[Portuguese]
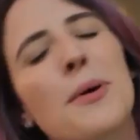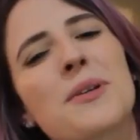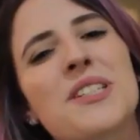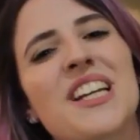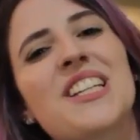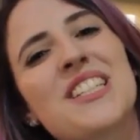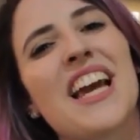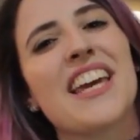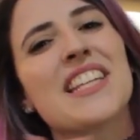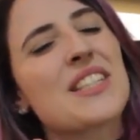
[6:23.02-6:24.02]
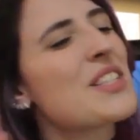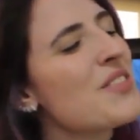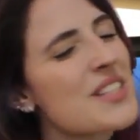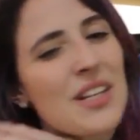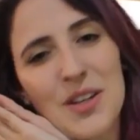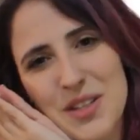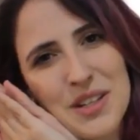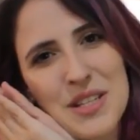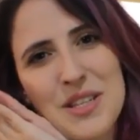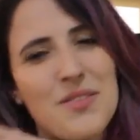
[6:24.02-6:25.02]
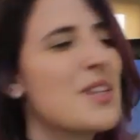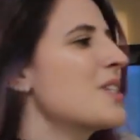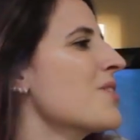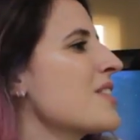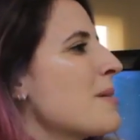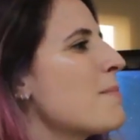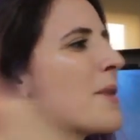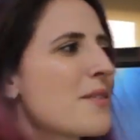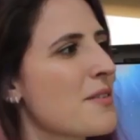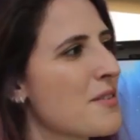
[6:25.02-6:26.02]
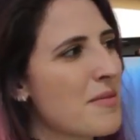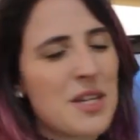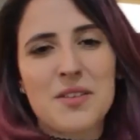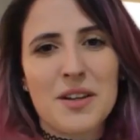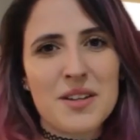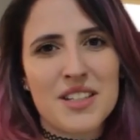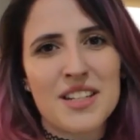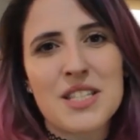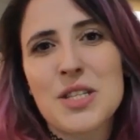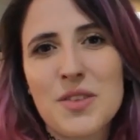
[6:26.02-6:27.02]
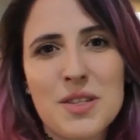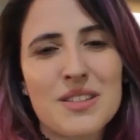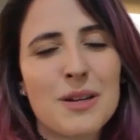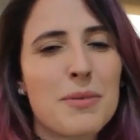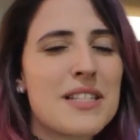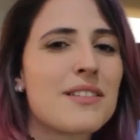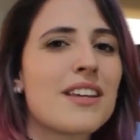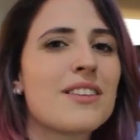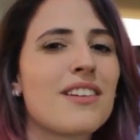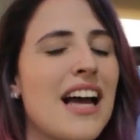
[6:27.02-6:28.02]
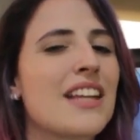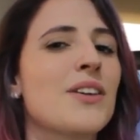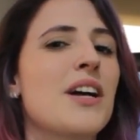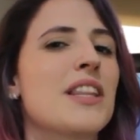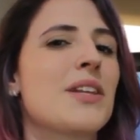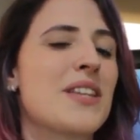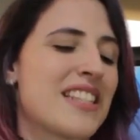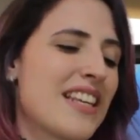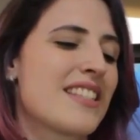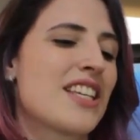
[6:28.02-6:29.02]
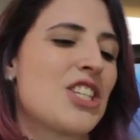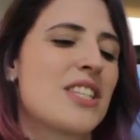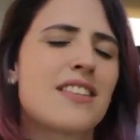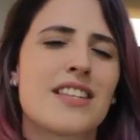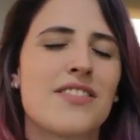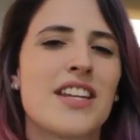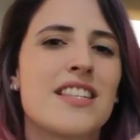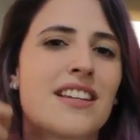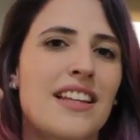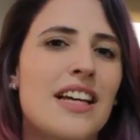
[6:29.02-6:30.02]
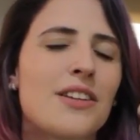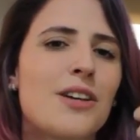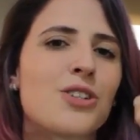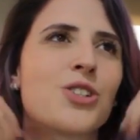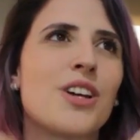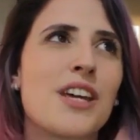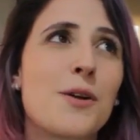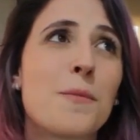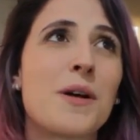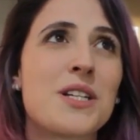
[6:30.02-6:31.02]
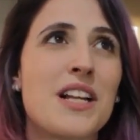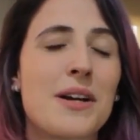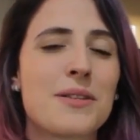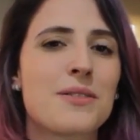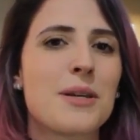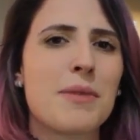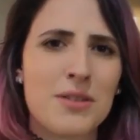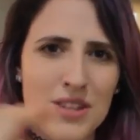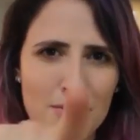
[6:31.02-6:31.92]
Bom, gente, é isso. Se você gostou desse vídeo, você provavelmente vai gostar desses vídeos que estão passando aqui do lado. Não esqueça de se inscrever nesse canal, dar um joinha, compartilhar com seus amigos.